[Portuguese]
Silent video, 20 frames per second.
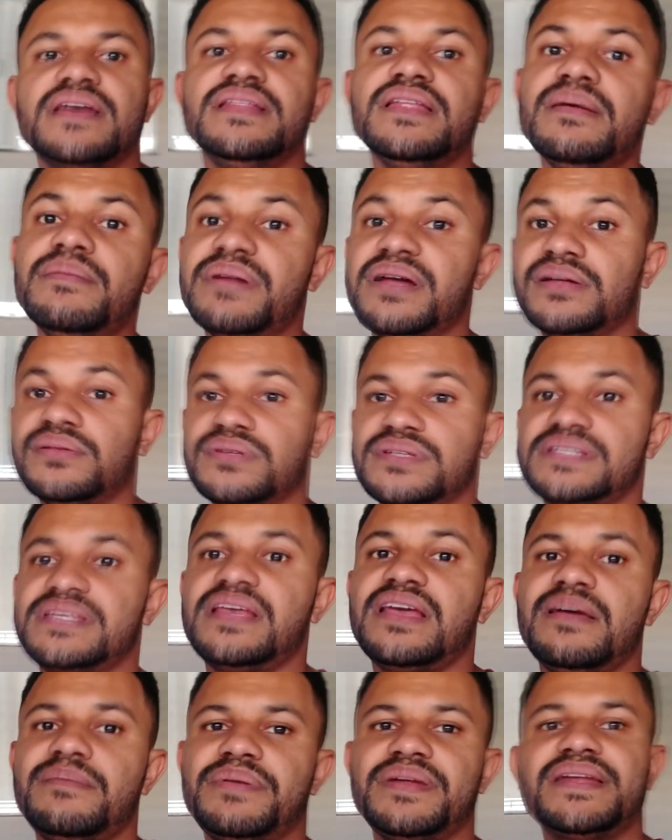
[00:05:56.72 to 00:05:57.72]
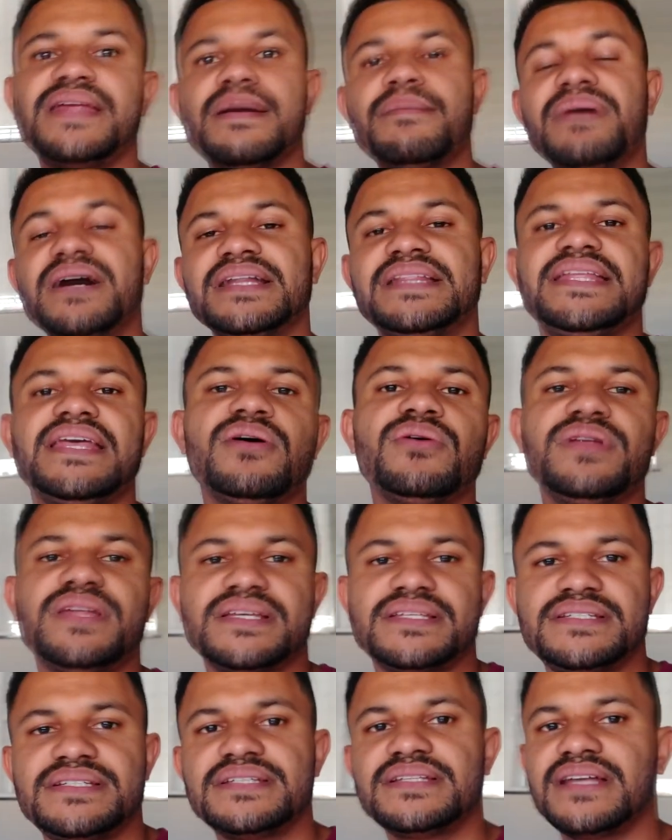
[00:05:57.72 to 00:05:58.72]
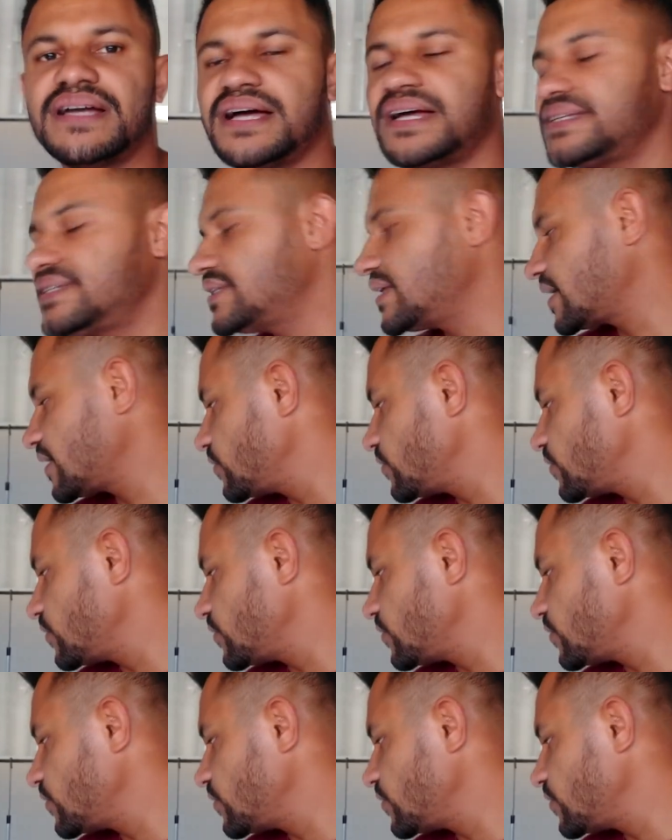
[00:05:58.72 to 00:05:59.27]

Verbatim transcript: Lembrando sempre, né, manter a honestidade da